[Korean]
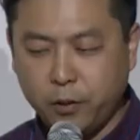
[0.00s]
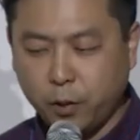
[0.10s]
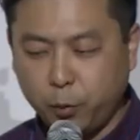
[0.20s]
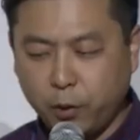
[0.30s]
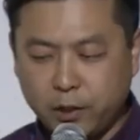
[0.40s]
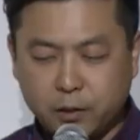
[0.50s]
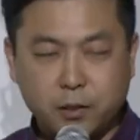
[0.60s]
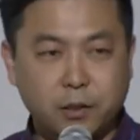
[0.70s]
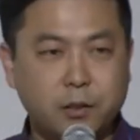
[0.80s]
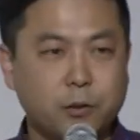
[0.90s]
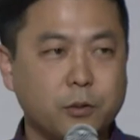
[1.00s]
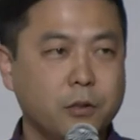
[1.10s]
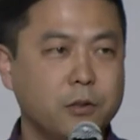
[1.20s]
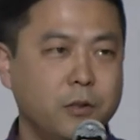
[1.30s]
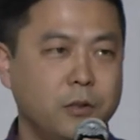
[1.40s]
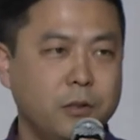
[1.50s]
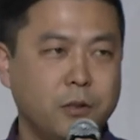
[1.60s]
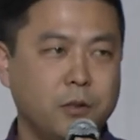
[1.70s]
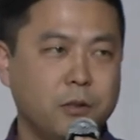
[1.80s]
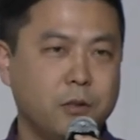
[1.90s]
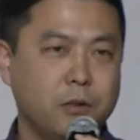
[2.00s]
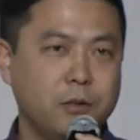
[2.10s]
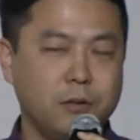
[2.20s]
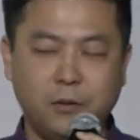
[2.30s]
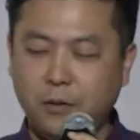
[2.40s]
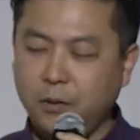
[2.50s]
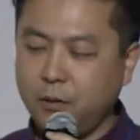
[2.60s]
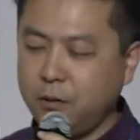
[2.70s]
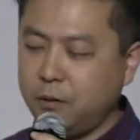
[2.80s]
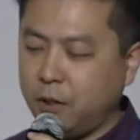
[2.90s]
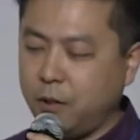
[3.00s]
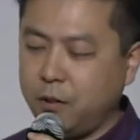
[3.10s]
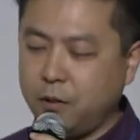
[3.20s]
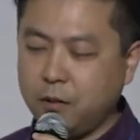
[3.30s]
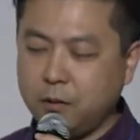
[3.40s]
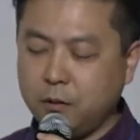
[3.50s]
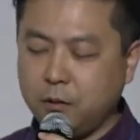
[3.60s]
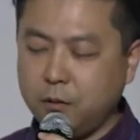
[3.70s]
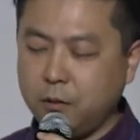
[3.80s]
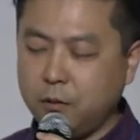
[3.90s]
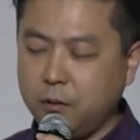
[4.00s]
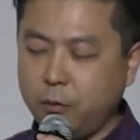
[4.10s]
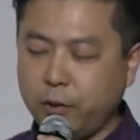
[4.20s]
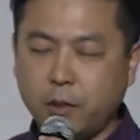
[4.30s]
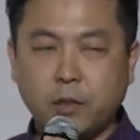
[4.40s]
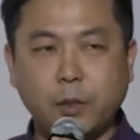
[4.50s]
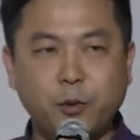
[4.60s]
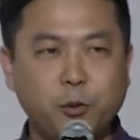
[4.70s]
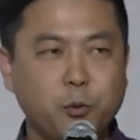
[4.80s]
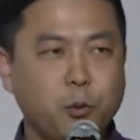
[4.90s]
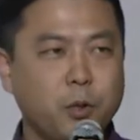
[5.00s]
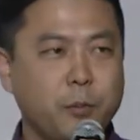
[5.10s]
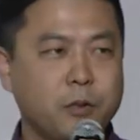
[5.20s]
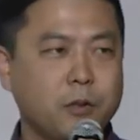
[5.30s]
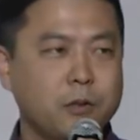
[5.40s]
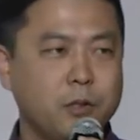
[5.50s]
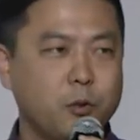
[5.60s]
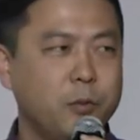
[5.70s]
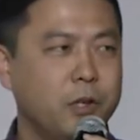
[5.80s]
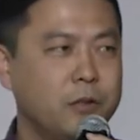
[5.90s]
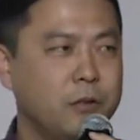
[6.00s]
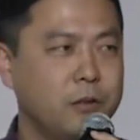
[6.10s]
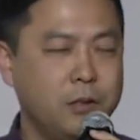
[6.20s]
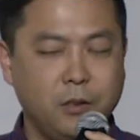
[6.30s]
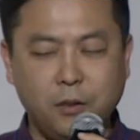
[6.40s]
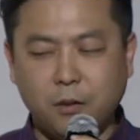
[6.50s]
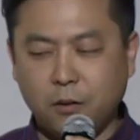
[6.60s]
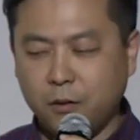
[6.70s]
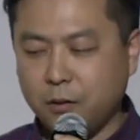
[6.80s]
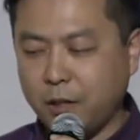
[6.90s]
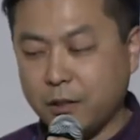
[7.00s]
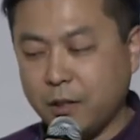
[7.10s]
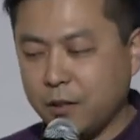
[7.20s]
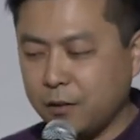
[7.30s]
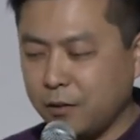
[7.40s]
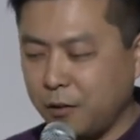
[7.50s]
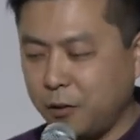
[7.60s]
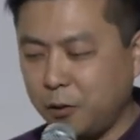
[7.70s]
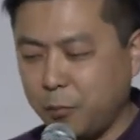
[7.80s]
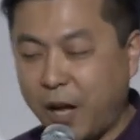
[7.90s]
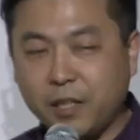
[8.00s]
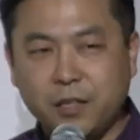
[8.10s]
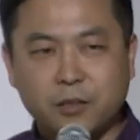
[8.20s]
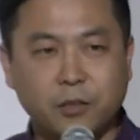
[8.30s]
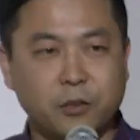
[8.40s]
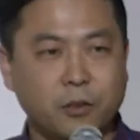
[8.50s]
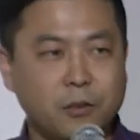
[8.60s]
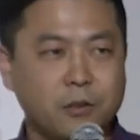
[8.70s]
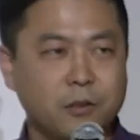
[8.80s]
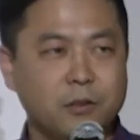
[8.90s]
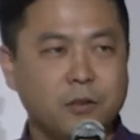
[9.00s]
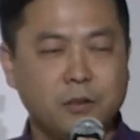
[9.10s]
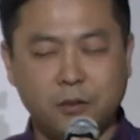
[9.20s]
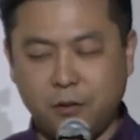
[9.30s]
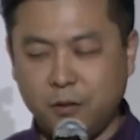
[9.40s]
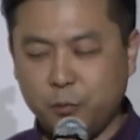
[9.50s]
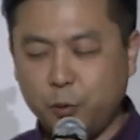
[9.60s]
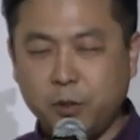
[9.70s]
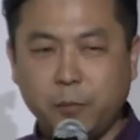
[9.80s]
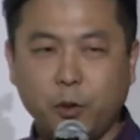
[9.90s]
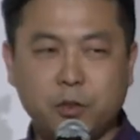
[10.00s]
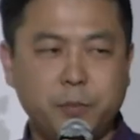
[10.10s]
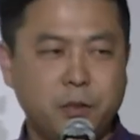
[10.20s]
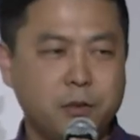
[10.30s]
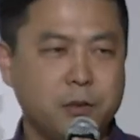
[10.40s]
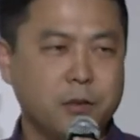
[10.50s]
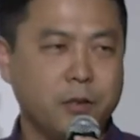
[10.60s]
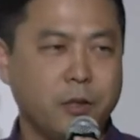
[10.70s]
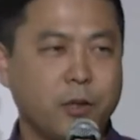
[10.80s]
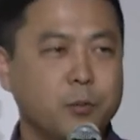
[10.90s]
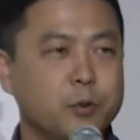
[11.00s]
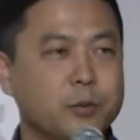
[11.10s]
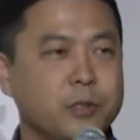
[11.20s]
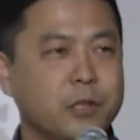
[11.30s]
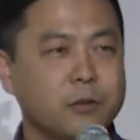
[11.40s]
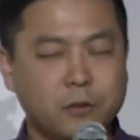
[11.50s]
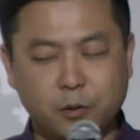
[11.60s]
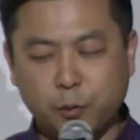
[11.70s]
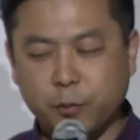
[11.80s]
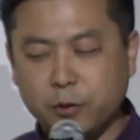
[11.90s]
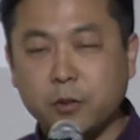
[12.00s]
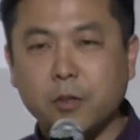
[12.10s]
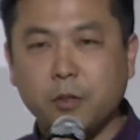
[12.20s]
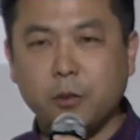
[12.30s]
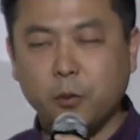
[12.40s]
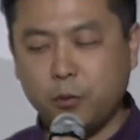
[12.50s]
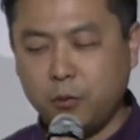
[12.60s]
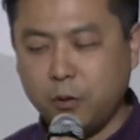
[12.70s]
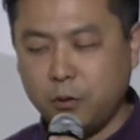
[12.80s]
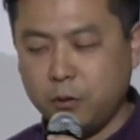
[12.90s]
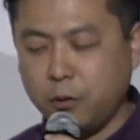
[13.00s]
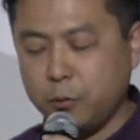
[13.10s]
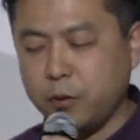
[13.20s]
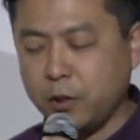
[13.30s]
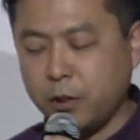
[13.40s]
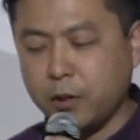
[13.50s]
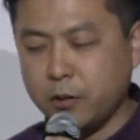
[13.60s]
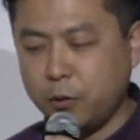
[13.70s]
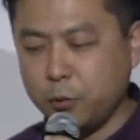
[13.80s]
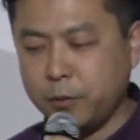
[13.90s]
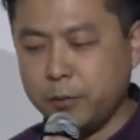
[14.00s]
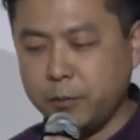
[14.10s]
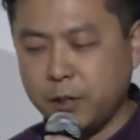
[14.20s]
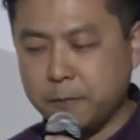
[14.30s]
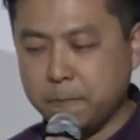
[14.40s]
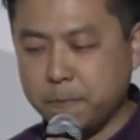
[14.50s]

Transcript: 대표 안익진이고요. 어, 제가 회사를 한 3년 정도 하면서 실리콘밸리에서 어, 가장 어, 많이 느꼈던 어, 부분이 바로 스피드에 관한 부분인데요. 그 부분을 오늘 어, 여러분들께 이야기 드리고 싶습니다.